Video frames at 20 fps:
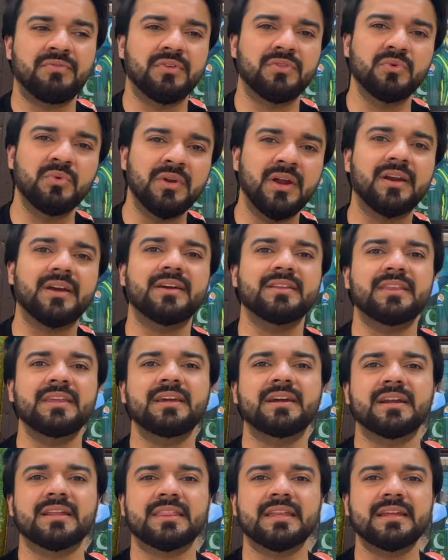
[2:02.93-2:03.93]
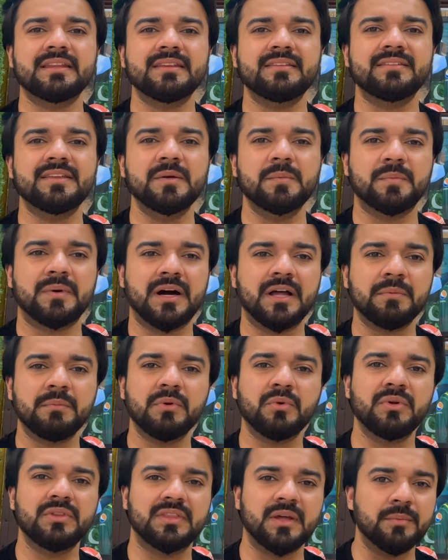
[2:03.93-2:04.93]
फजूल हरकतें करता रहता है इसकी बात
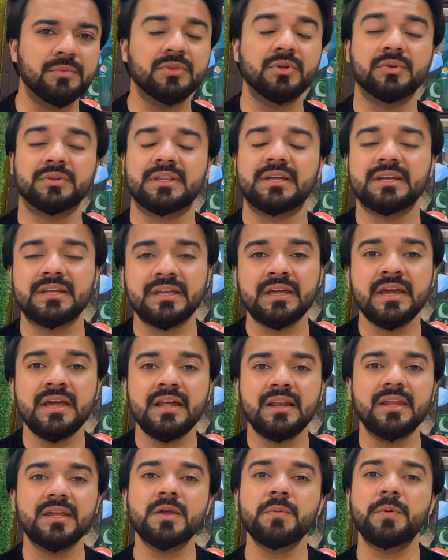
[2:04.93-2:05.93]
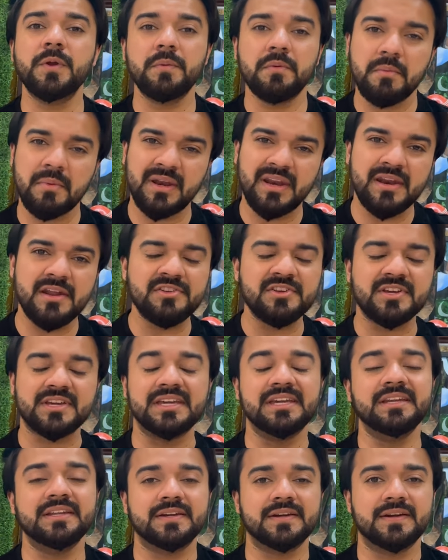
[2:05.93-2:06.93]
में कोई दम तो होता नहीं लेकिन फिर भी मैंने ना
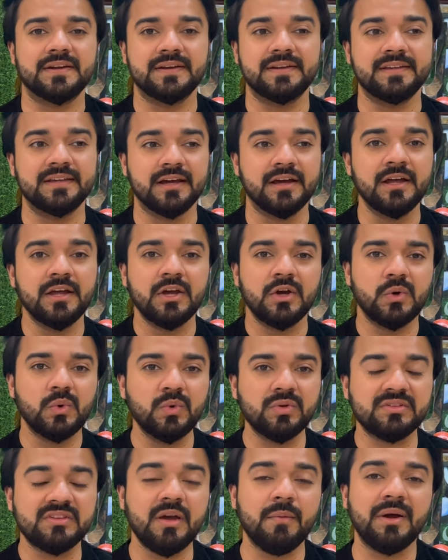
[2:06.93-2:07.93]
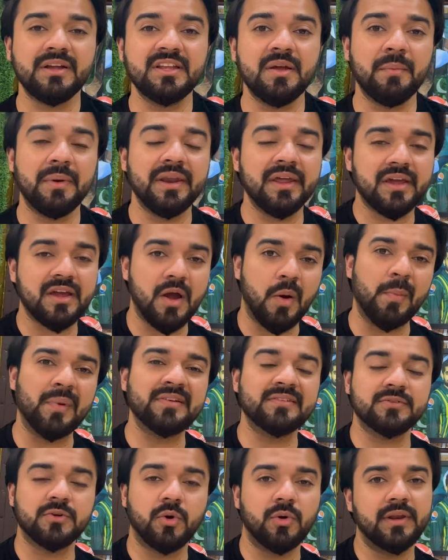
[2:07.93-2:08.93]
यकीन कर लिया उसके बाद जब मैंने
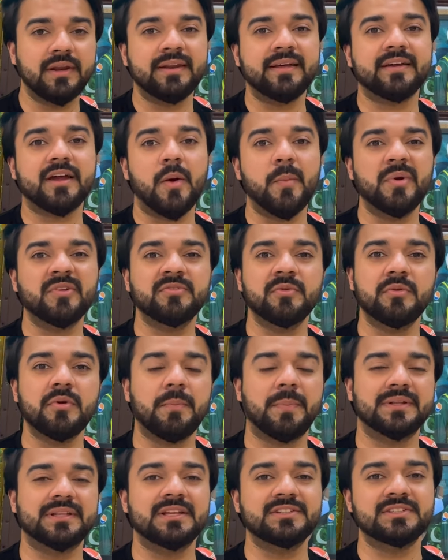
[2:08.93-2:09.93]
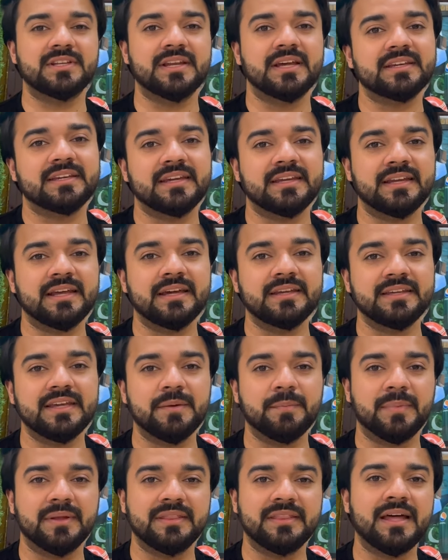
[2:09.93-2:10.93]
कमेंट्स खोले ना कमेंट्स में पता चला कि ना ये
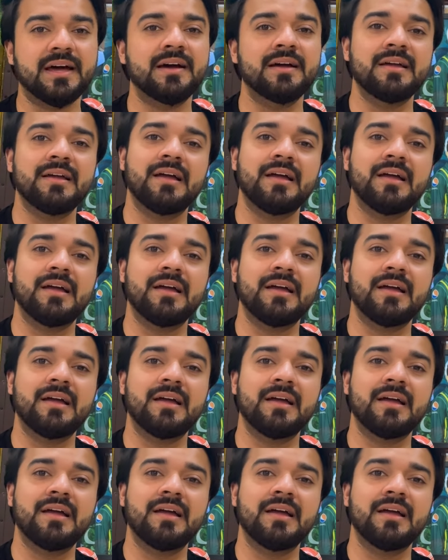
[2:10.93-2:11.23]
बंदा